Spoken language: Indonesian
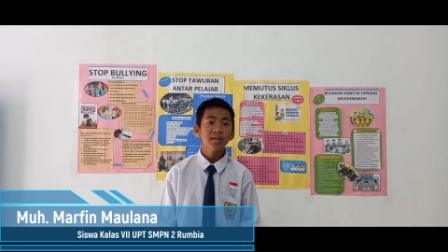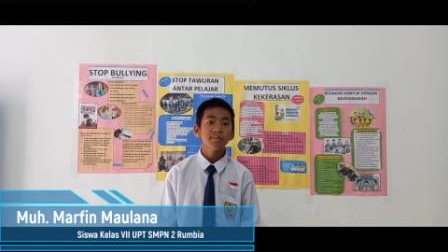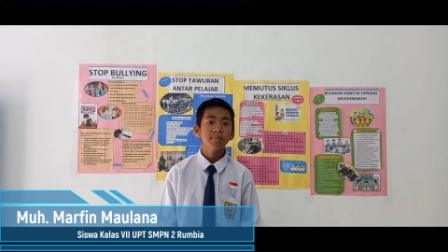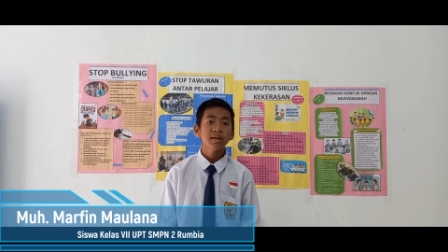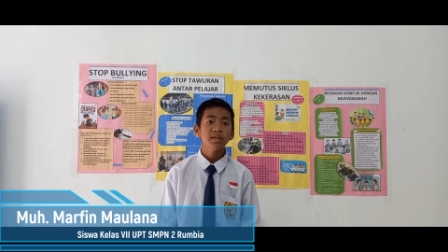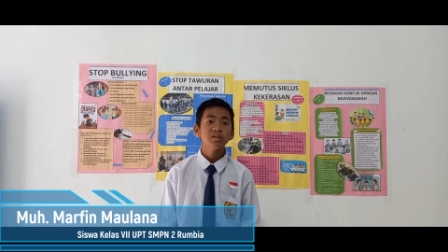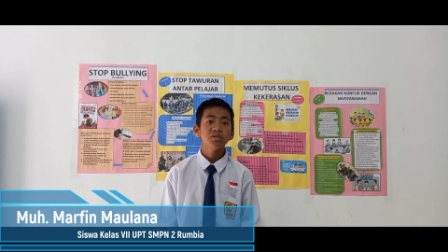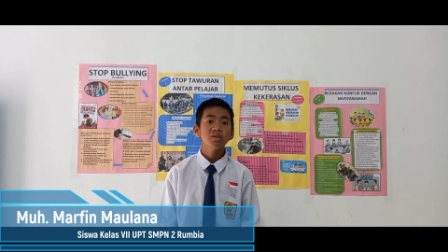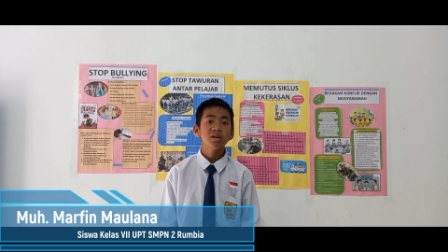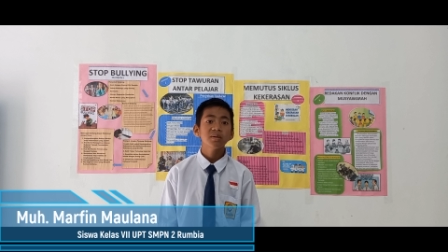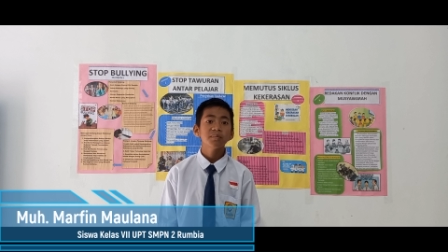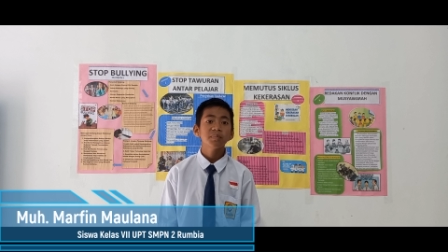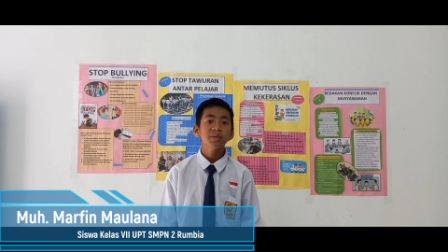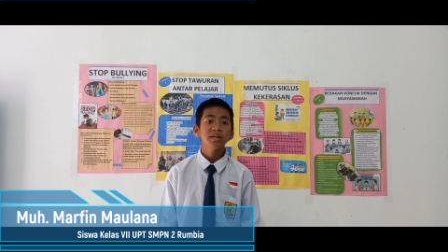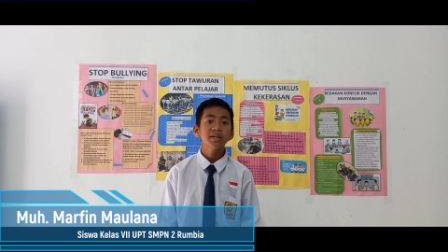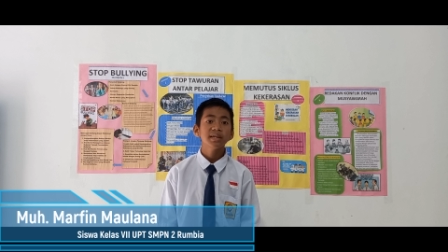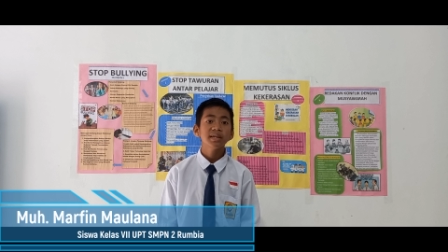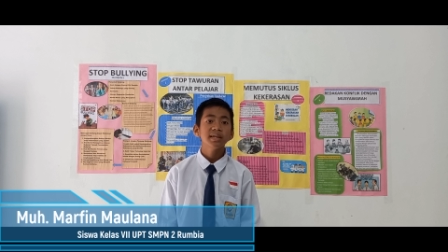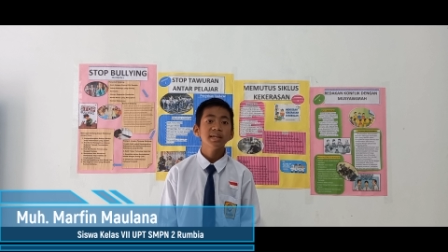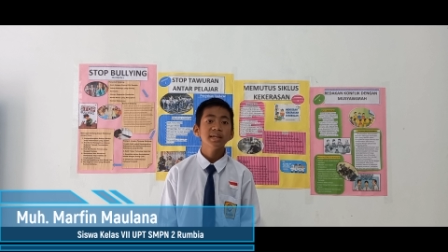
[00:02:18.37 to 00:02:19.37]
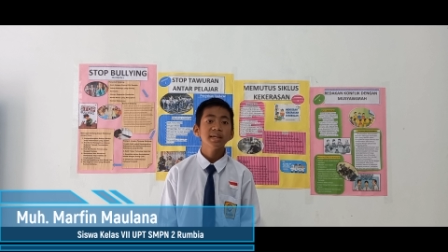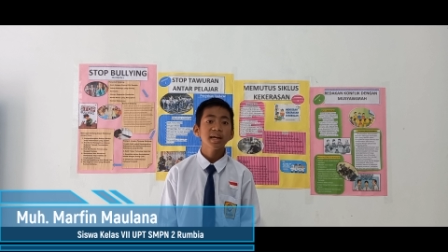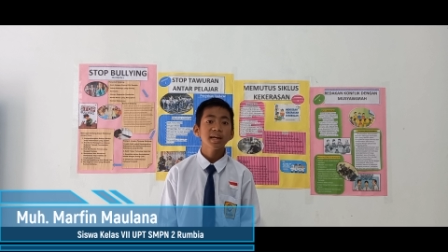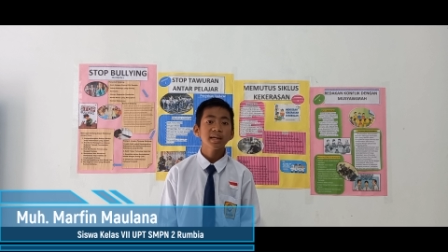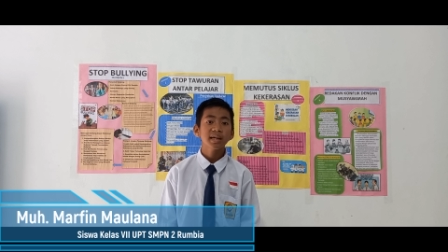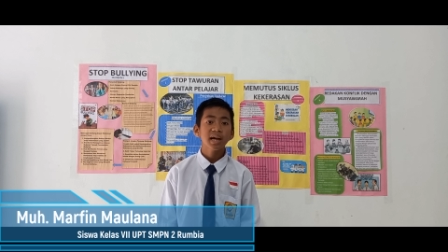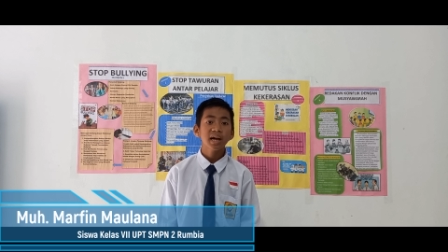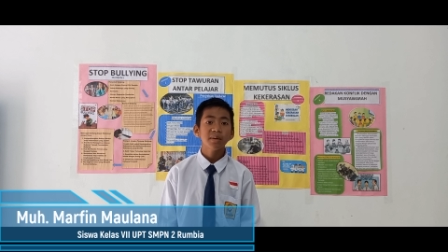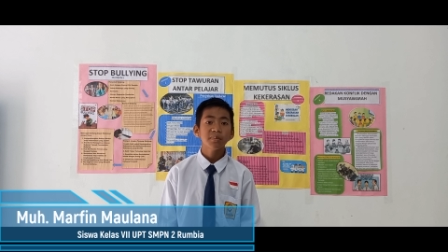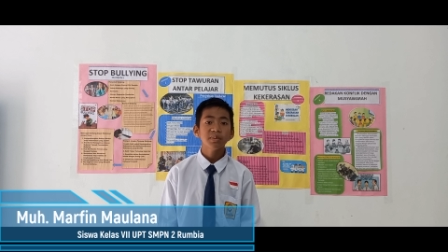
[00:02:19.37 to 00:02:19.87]
kemajuan
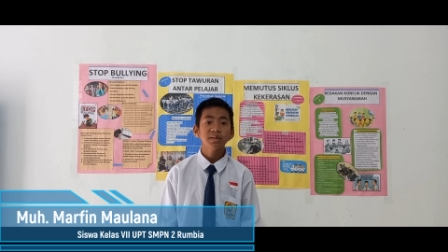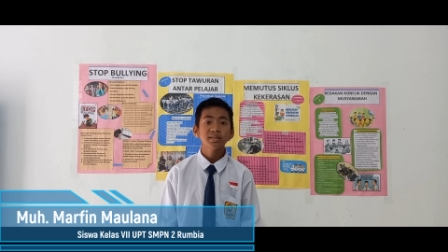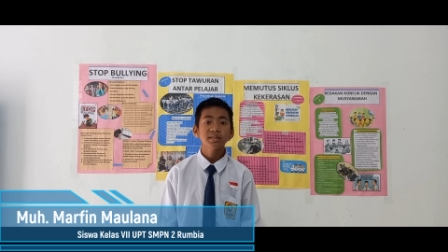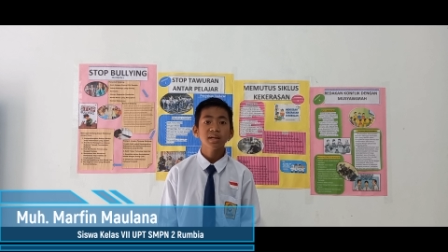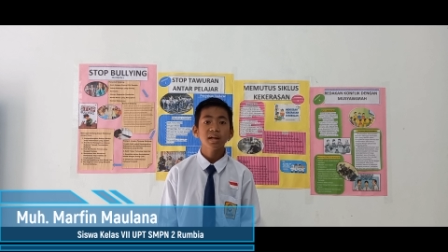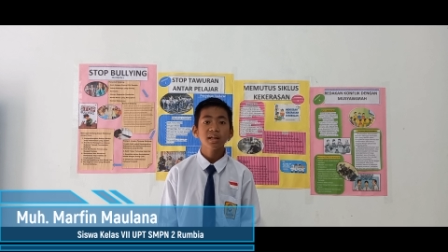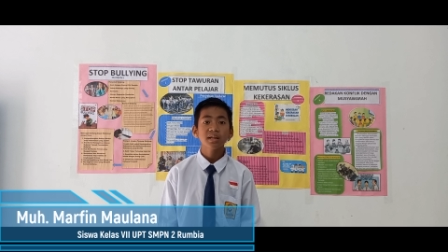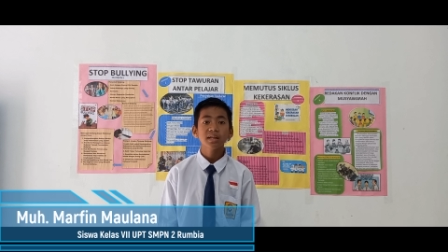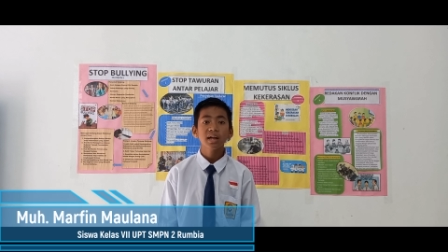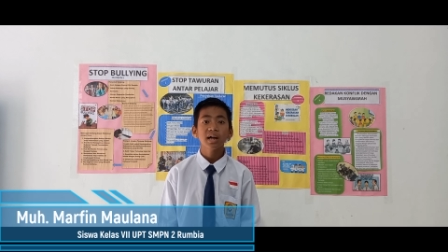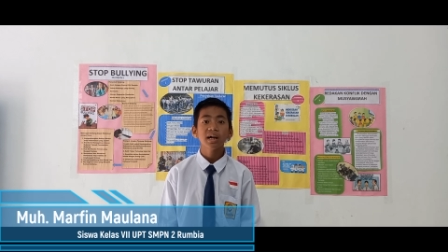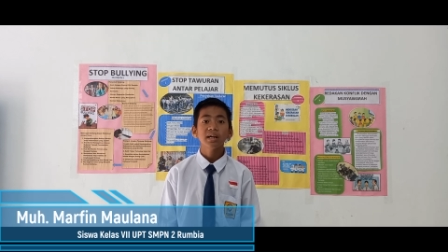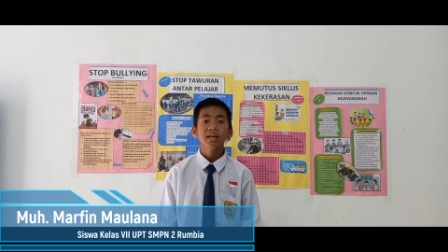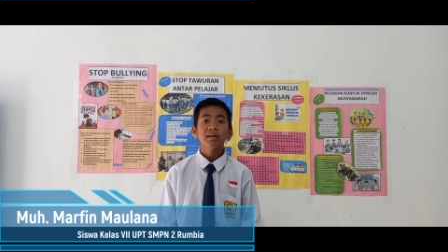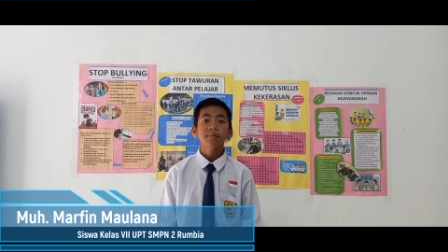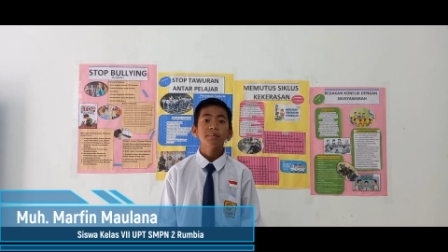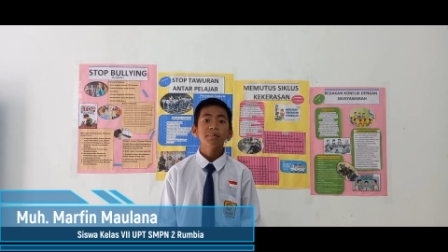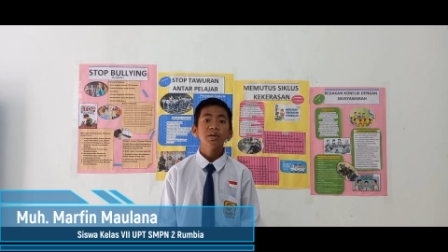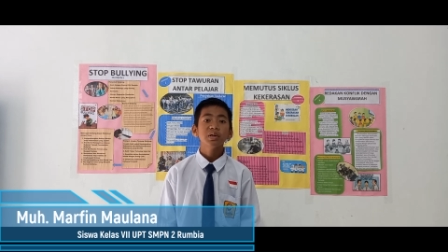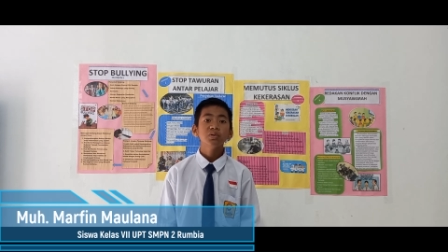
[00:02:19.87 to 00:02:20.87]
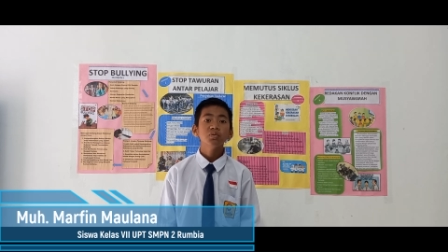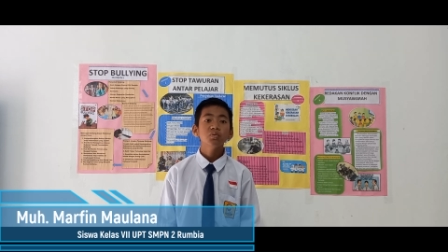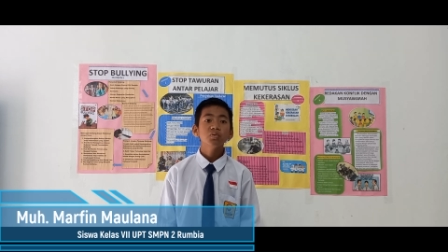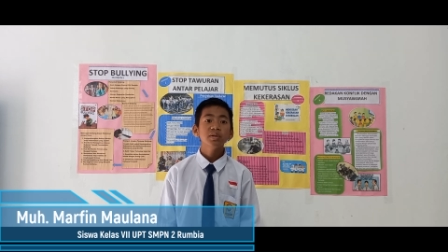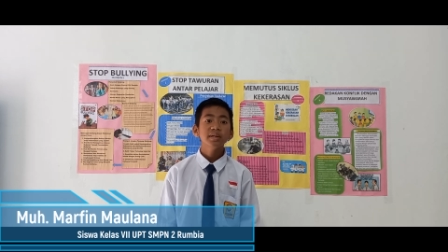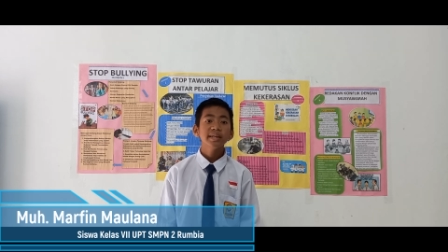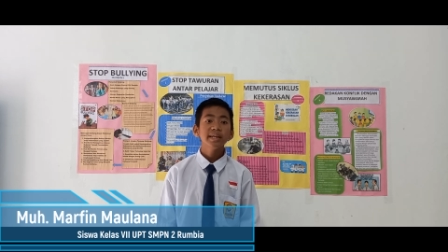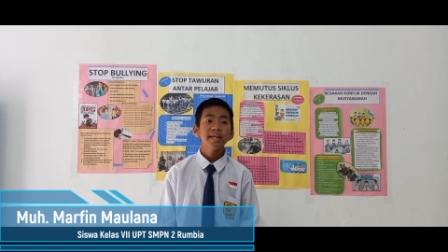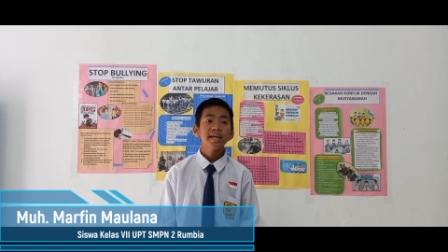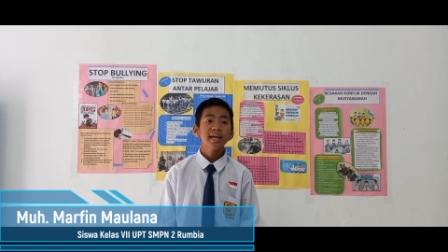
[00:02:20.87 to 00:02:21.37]
pendidikan kami serta
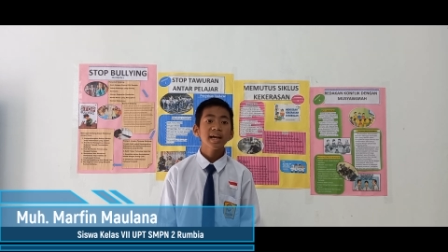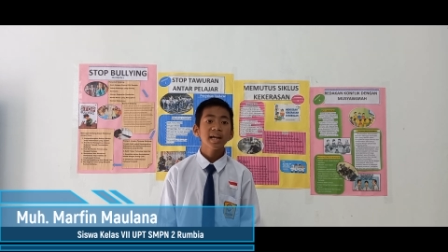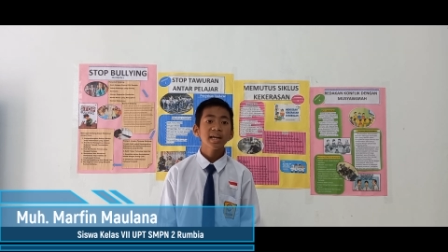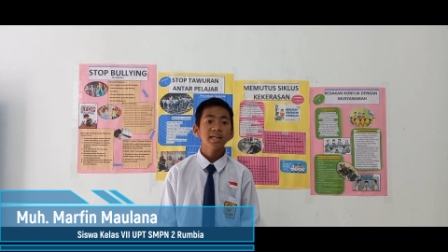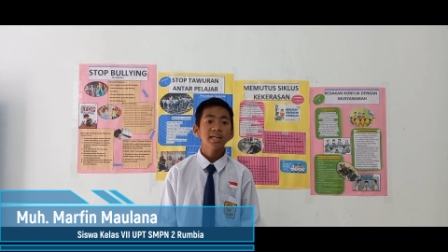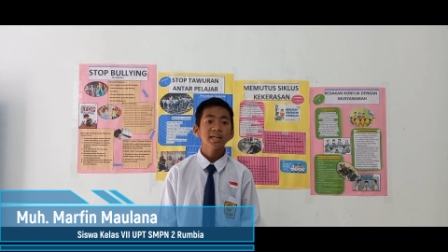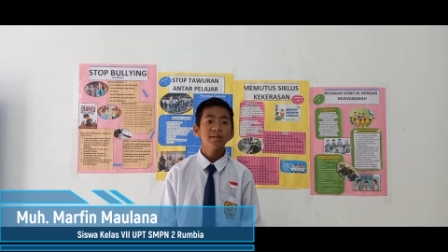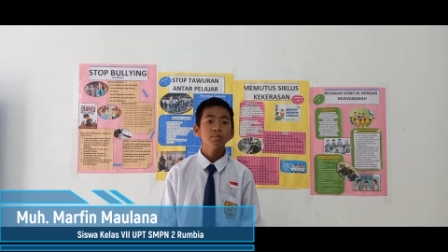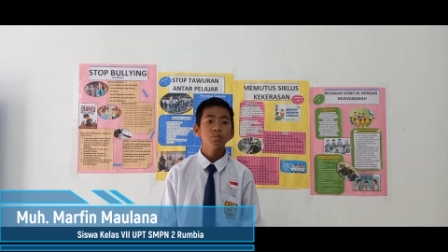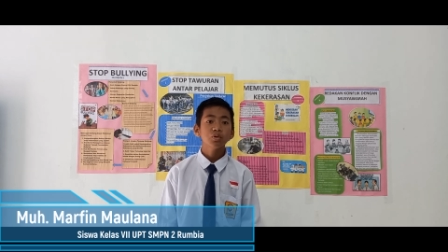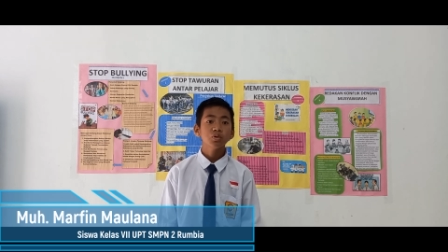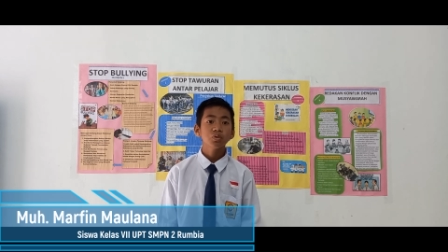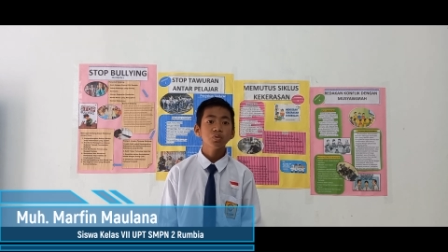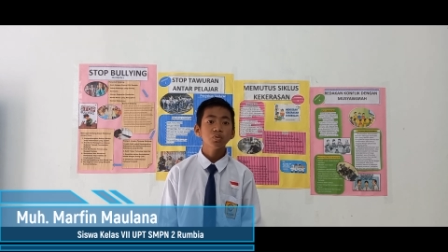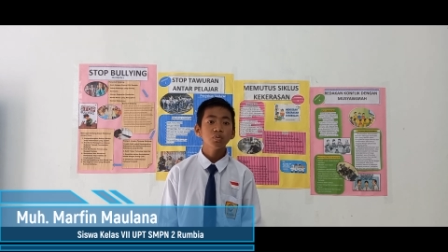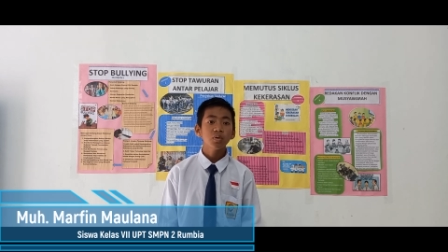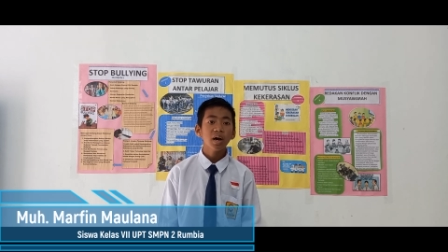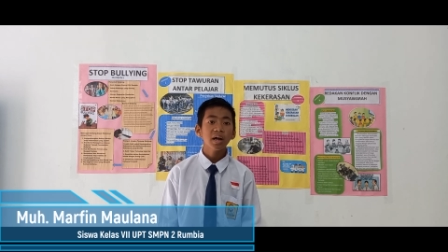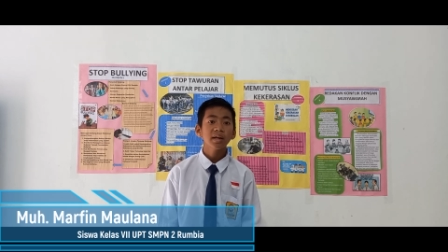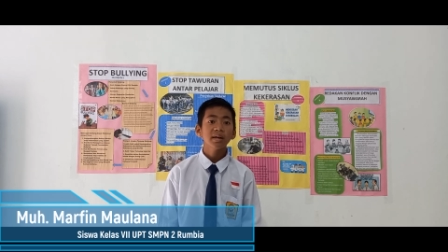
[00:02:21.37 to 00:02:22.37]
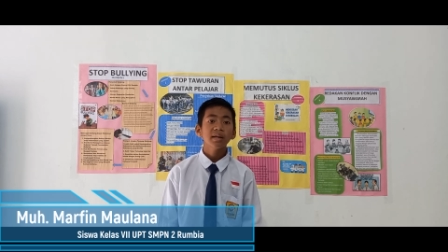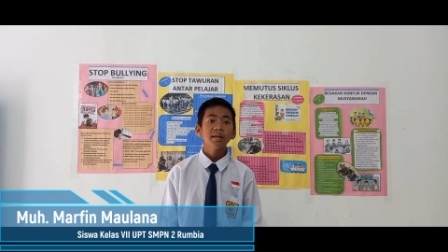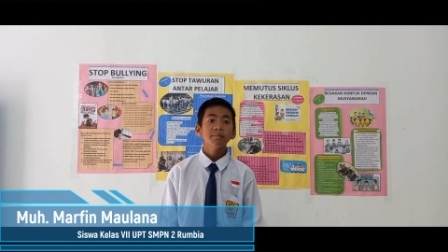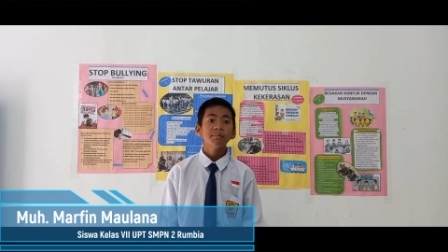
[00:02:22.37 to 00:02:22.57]
peduli dengan kebutuhan